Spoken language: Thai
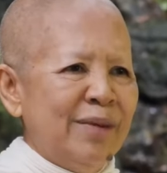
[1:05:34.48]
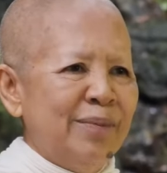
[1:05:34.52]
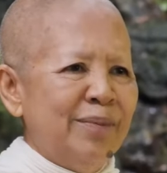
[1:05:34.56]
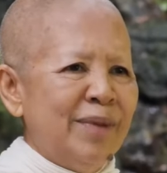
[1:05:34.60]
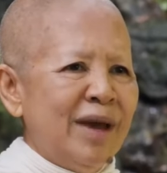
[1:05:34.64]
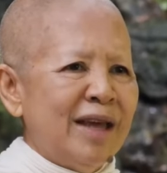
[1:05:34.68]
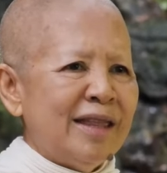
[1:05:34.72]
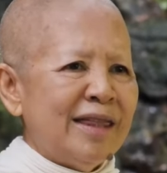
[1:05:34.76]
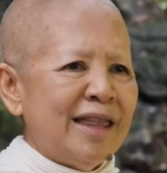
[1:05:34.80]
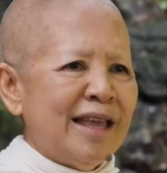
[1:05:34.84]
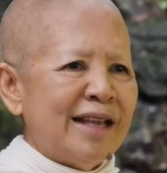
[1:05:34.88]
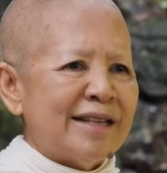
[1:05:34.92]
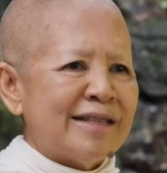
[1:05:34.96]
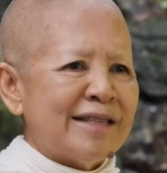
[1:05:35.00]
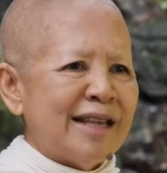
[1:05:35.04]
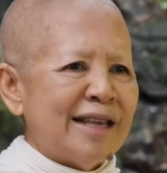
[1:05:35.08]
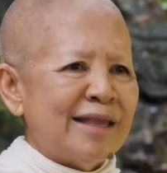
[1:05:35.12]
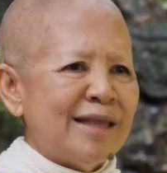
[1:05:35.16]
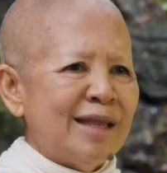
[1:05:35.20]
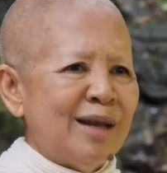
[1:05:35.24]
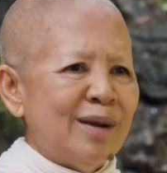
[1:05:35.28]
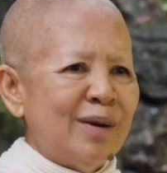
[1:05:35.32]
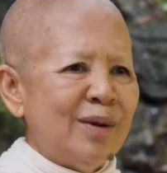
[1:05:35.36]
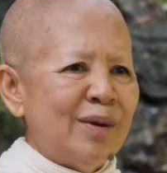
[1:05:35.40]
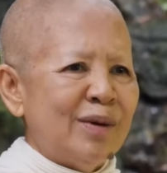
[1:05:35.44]
แม้แต่สั
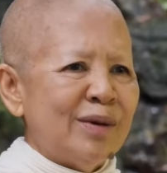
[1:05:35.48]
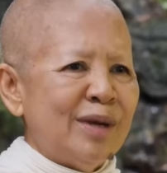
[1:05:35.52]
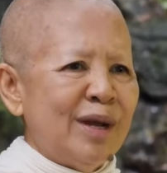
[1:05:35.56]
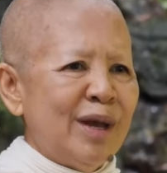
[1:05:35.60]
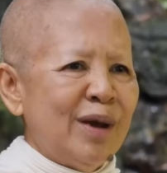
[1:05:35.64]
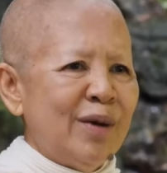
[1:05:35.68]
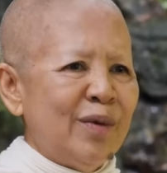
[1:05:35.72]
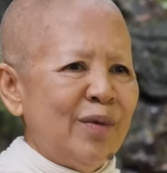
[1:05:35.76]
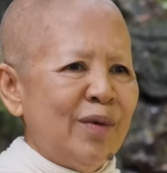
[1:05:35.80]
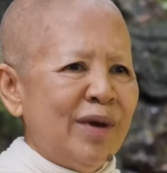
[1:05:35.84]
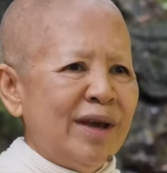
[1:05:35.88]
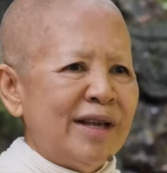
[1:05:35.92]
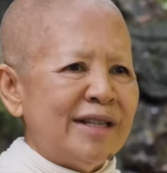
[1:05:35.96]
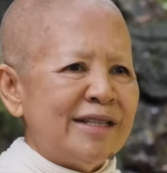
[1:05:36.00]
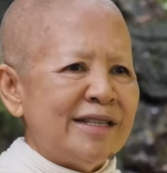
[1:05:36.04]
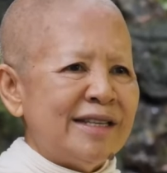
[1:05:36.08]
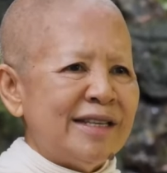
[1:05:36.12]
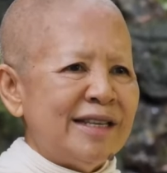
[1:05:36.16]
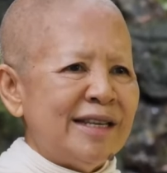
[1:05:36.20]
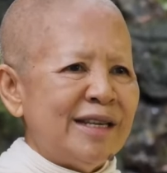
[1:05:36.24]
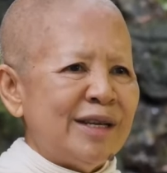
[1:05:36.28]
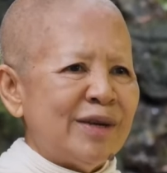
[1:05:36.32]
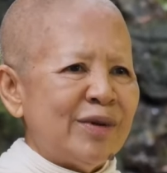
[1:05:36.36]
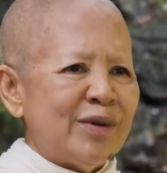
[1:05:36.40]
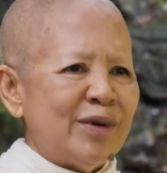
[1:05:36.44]
ตว์นรกในอเว
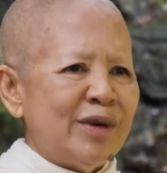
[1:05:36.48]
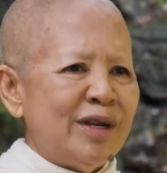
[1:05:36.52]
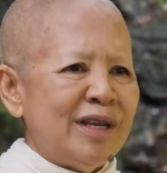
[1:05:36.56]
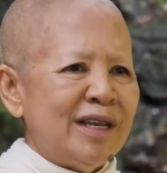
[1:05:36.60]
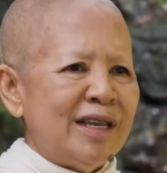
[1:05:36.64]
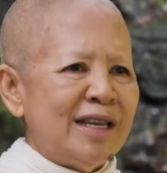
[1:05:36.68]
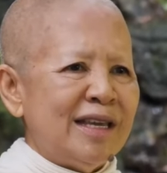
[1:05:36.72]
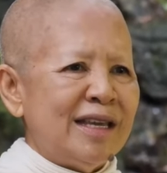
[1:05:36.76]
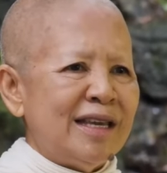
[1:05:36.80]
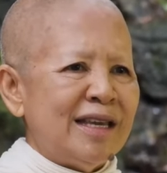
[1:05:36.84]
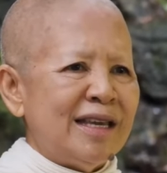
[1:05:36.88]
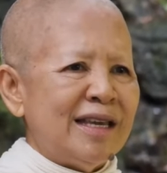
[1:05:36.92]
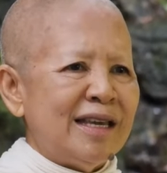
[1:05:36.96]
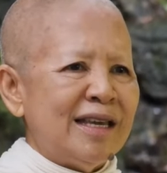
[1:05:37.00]
จีก็ดี